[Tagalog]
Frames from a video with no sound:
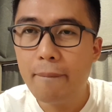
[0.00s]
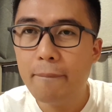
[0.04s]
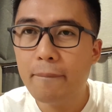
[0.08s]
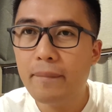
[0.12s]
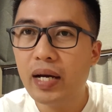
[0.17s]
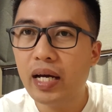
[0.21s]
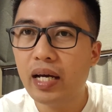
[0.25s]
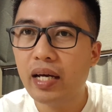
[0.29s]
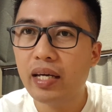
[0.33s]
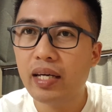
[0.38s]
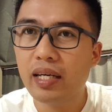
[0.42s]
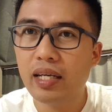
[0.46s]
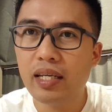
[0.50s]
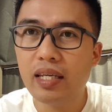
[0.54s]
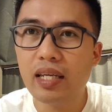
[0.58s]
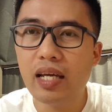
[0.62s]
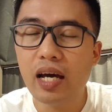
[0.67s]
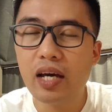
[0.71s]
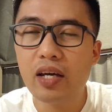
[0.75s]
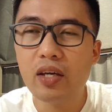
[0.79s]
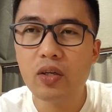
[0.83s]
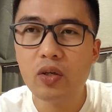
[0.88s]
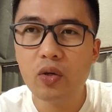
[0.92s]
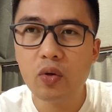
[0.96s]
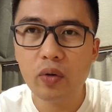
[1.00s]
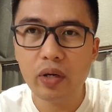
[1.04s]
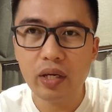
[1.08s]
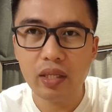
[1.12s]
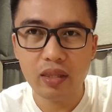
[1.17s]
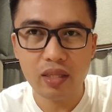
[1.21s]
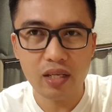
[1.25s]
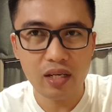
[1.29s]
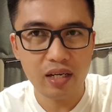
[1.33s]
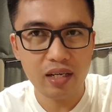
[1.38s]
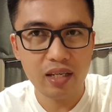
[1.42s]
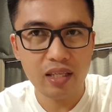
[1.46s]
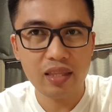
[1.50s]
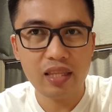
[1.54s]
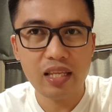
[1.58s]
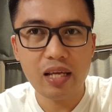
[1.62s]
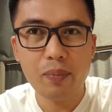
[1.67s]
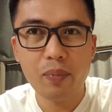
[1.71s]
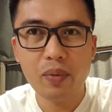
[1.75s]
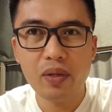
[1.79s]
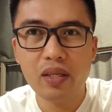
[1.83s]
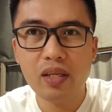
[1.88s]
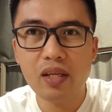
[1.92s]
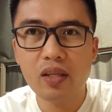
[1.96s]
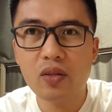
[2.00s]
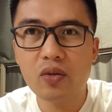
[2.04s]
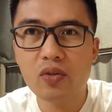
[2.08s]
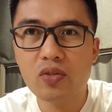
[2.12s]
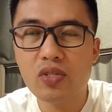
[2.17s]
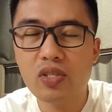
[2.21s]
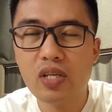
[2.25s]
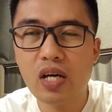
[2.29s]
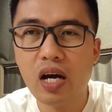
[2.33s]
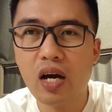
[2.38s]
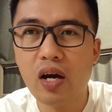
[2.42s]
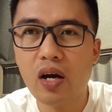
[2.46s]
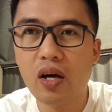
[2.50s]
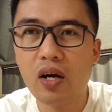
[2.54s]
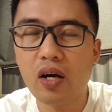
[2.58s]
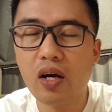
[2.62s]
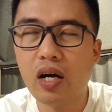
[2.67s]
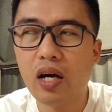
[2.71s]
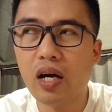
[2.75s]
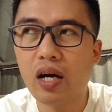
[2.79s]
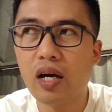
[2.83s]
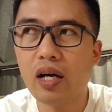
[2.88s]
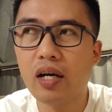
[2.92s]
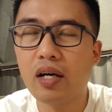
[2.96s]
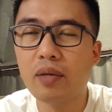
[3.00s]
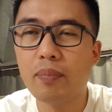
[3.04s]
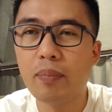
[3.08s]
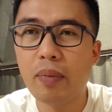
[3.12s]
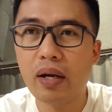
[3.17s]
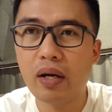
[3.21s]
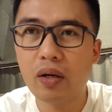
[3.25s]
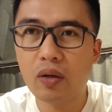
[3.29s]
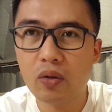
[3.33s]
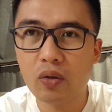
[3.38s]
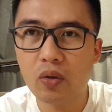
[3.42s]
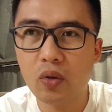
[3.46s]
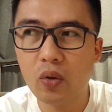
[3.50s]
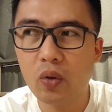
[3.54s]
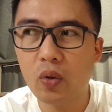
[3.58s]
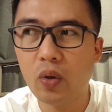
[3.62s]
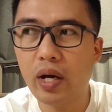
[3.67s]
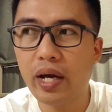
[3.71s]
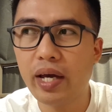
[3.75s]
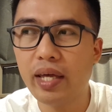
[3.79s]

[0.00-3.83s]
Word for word: mahina yung internet namin dito sa uh, barko.